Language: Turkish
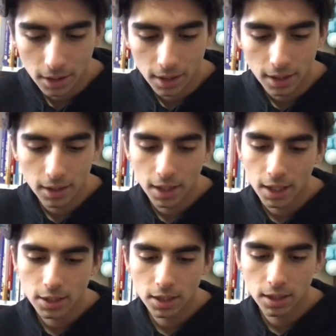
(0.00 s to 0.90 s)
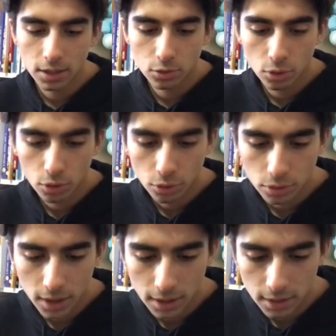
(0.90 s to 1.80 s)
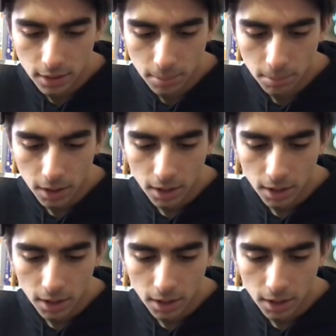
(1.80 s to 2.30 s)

Yani gerçekten çok kötü saldırdım.